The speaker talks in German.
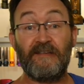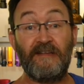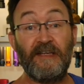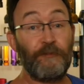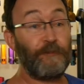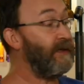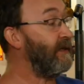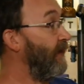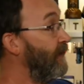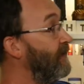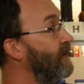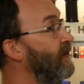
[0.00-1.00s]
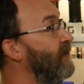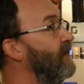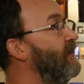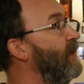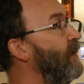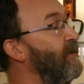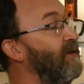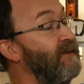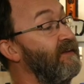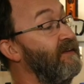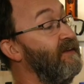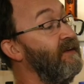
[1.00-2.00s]
Lichtbild an. Hier habe
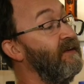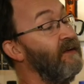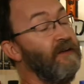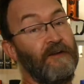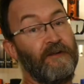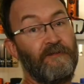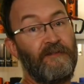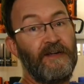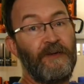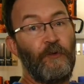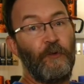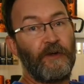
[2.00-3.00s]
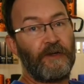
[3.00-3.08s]
ich die Valkyrie